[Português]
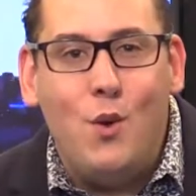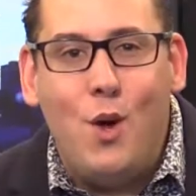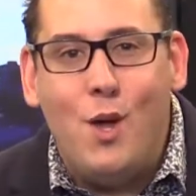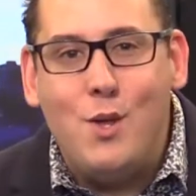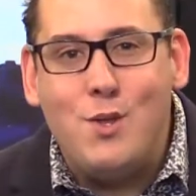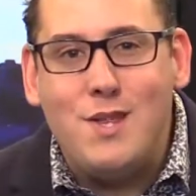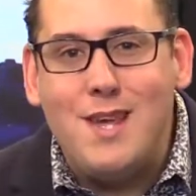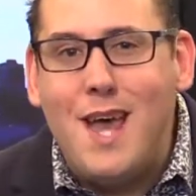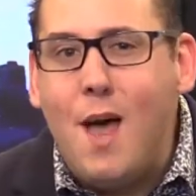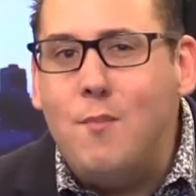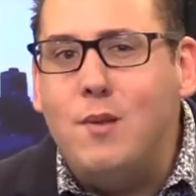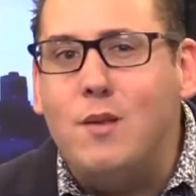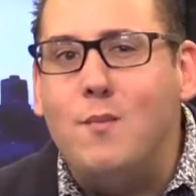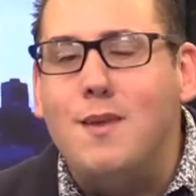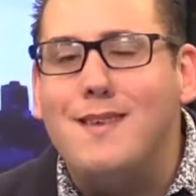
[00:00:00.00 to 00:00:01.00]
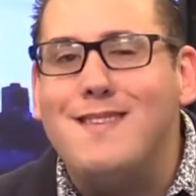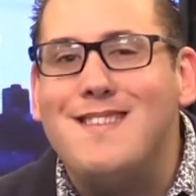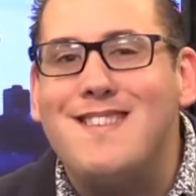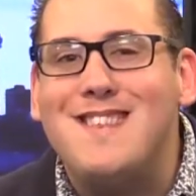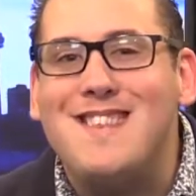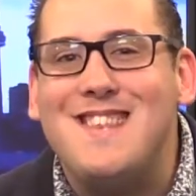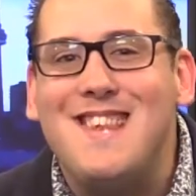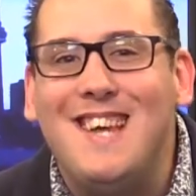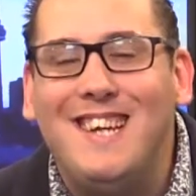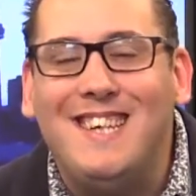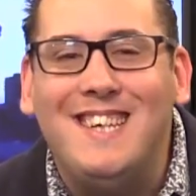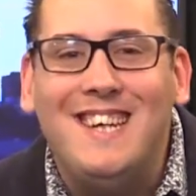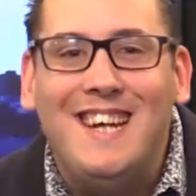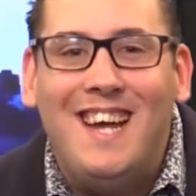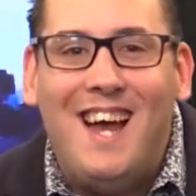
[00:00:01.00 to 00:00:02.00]
hoje. Rapidamente se chega
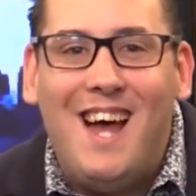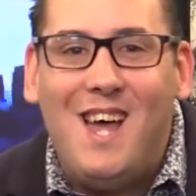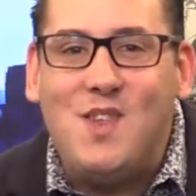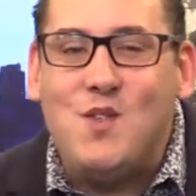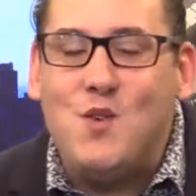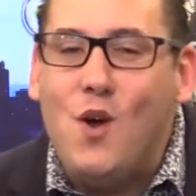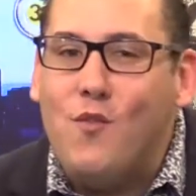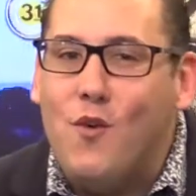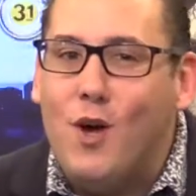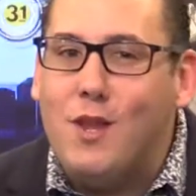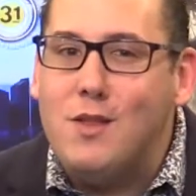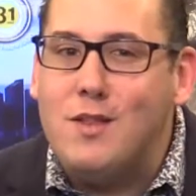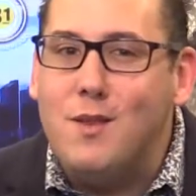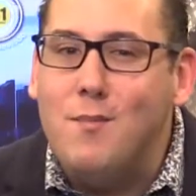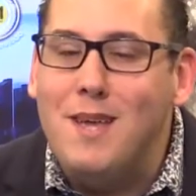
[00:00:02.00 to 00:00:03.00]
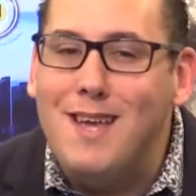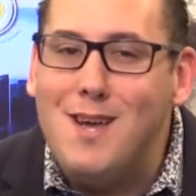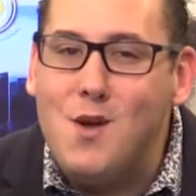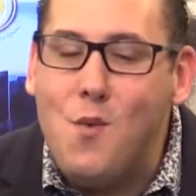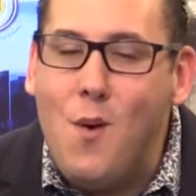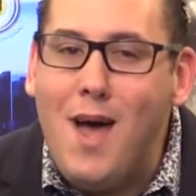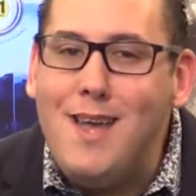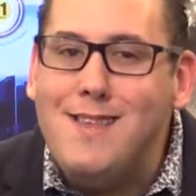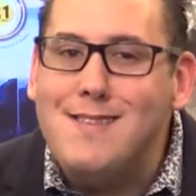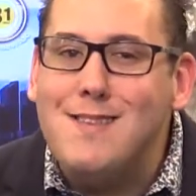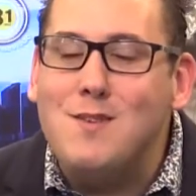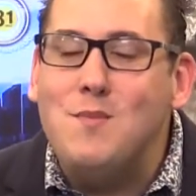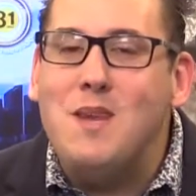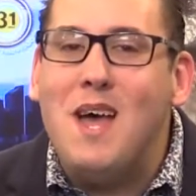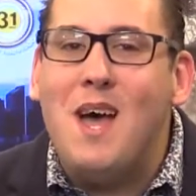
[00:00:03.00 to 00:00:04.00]
às 9 horas da manhã, quase a
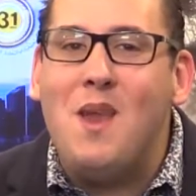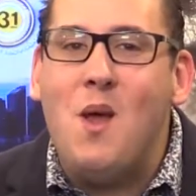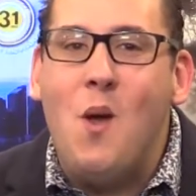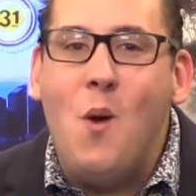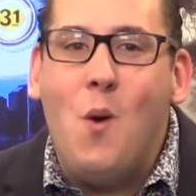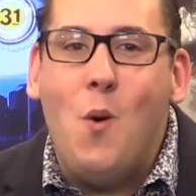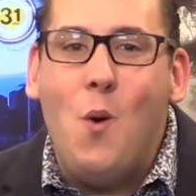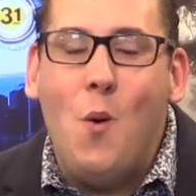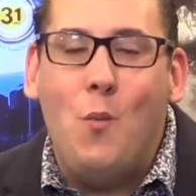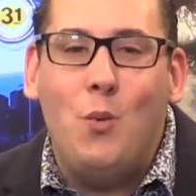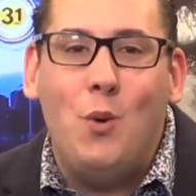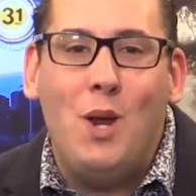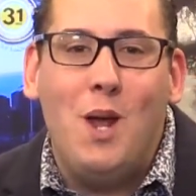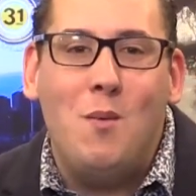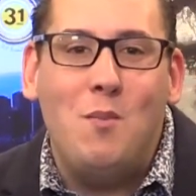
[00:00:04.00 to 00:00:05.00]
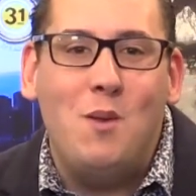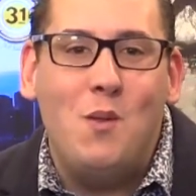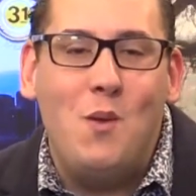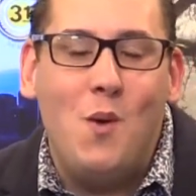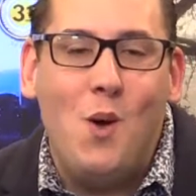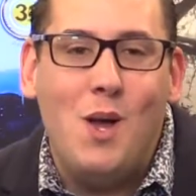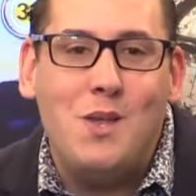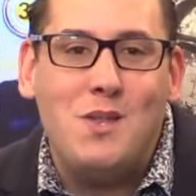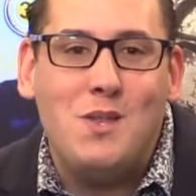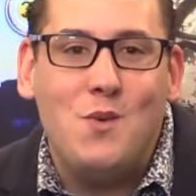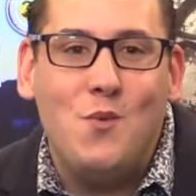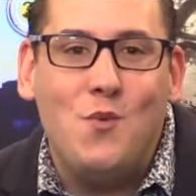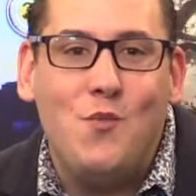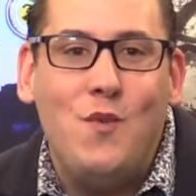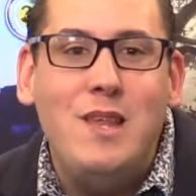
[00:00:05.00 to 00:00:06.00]
terminar o programa de hoje.
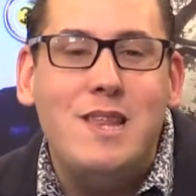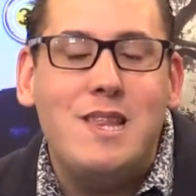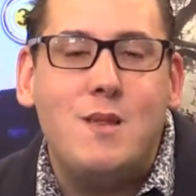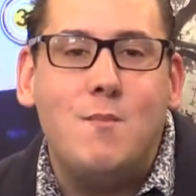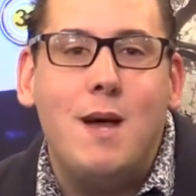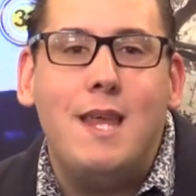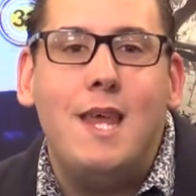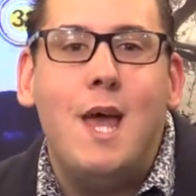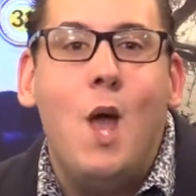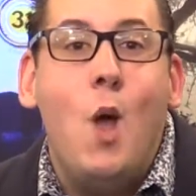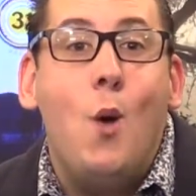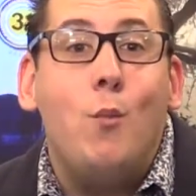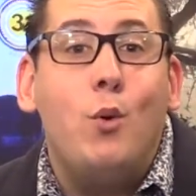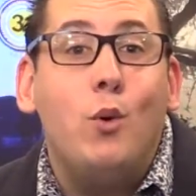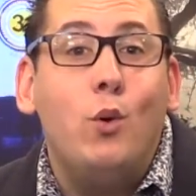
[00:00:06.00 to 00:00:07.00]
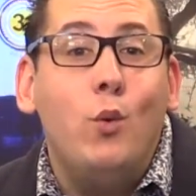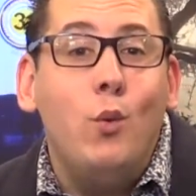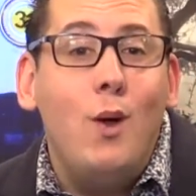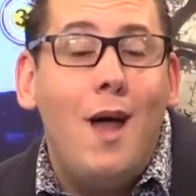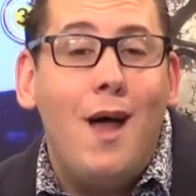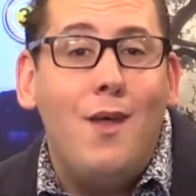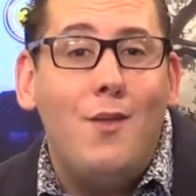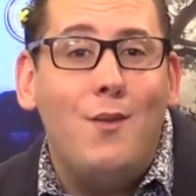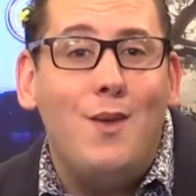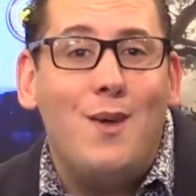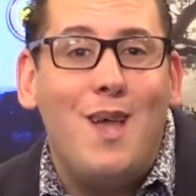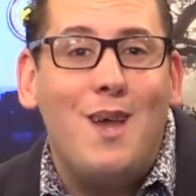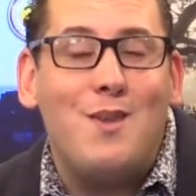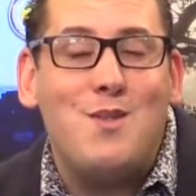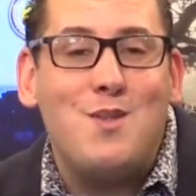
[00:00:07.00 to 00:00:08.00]
Um fim de semana prolongado e eu
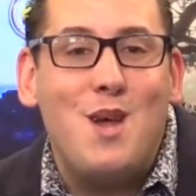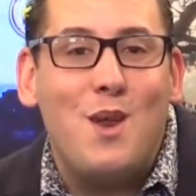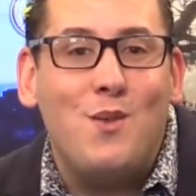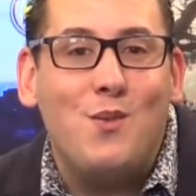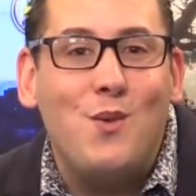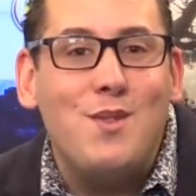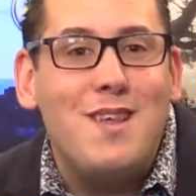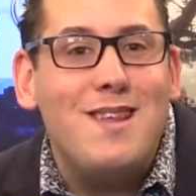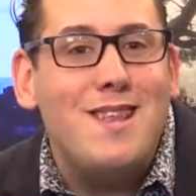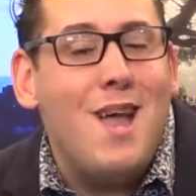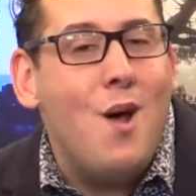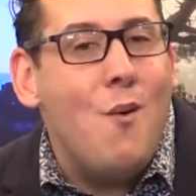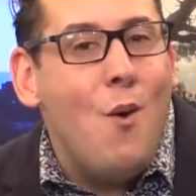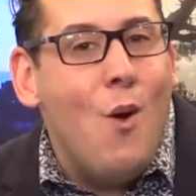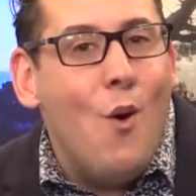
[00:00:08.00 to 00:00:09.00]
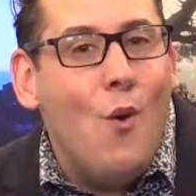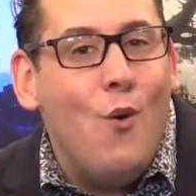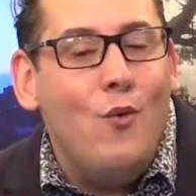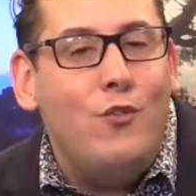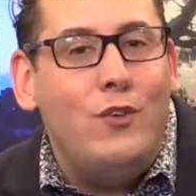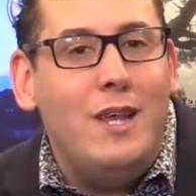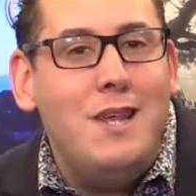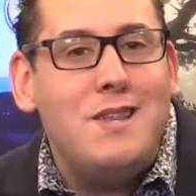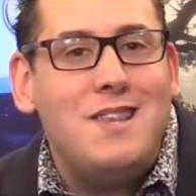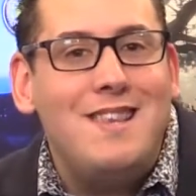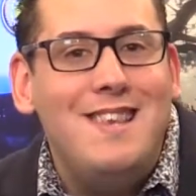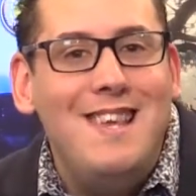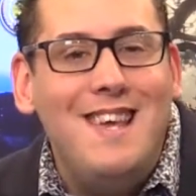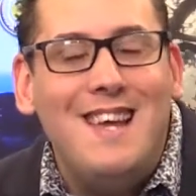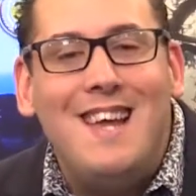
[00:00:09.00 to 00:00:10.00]
quero desejar a todos então um feliz
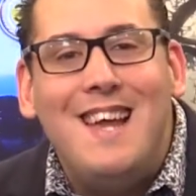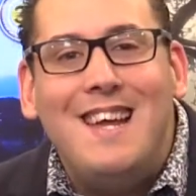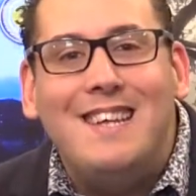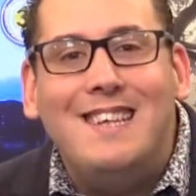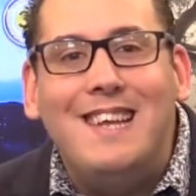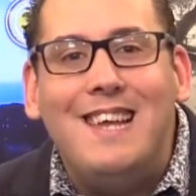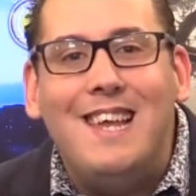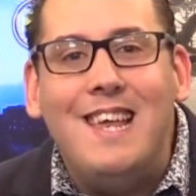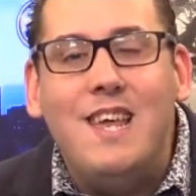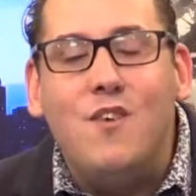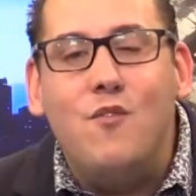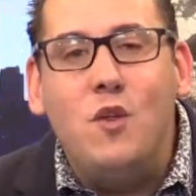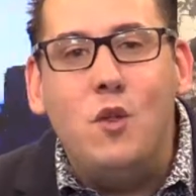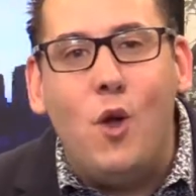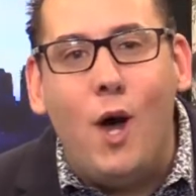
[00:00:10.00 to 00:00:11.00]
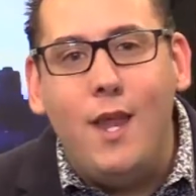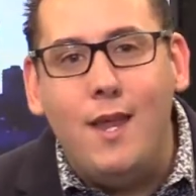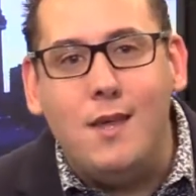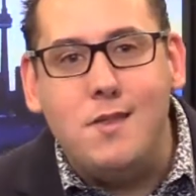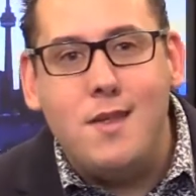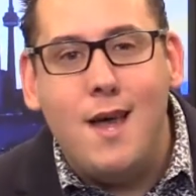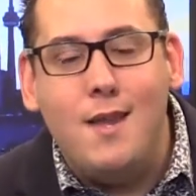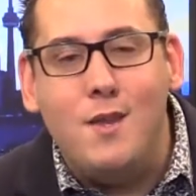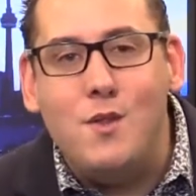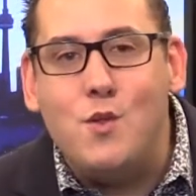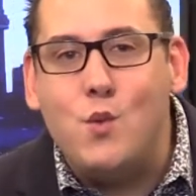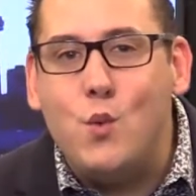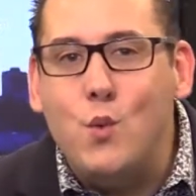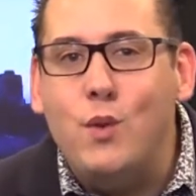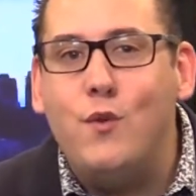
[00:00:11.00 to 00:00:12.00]
dia da Rainha Vitória. Já na
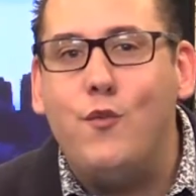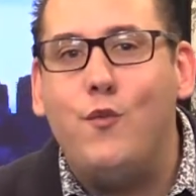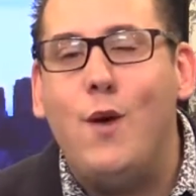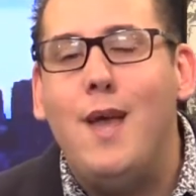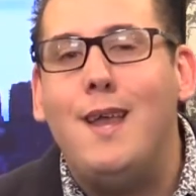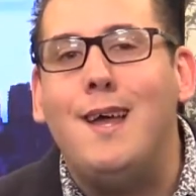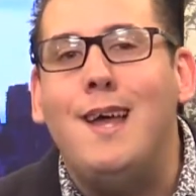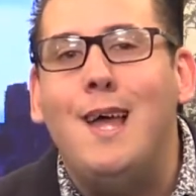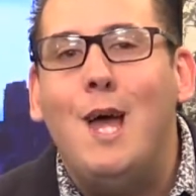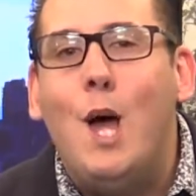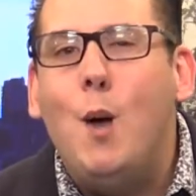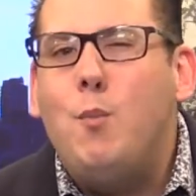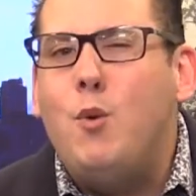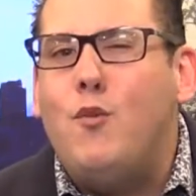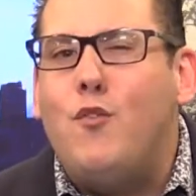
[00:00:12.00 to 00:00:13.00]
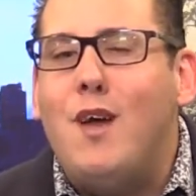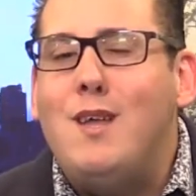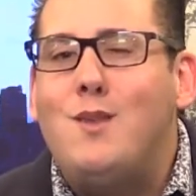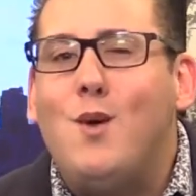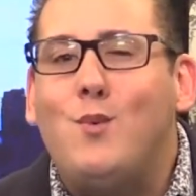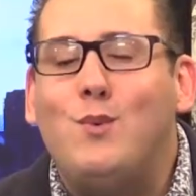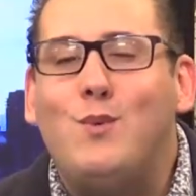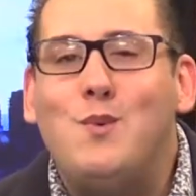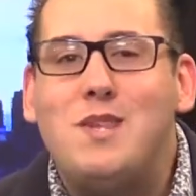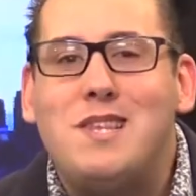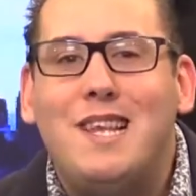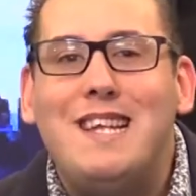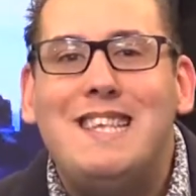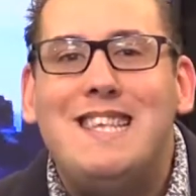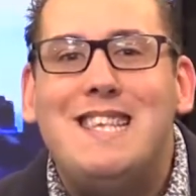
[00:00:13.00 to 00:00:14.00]
segunda-feira aproveitam do
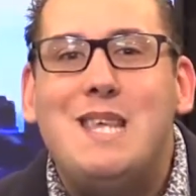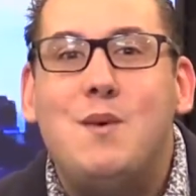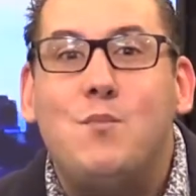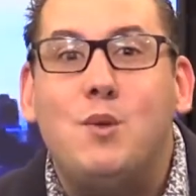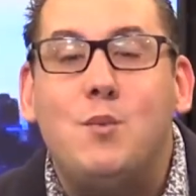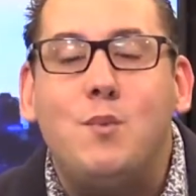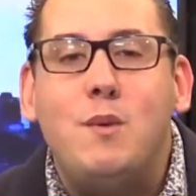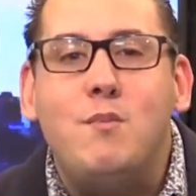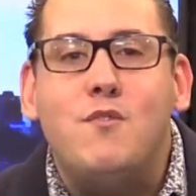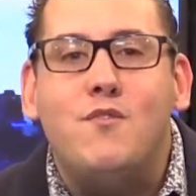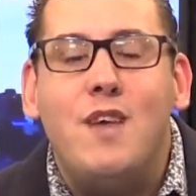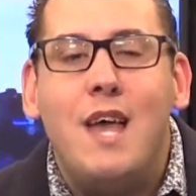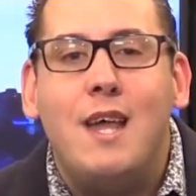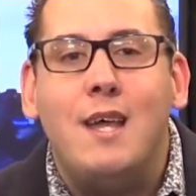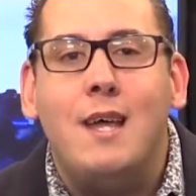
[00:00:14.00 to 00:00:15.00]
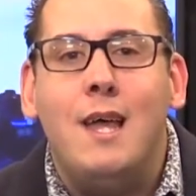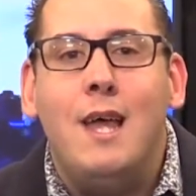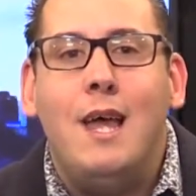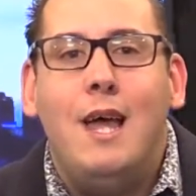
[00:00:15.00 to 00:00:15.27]
excelente tempo de primavera.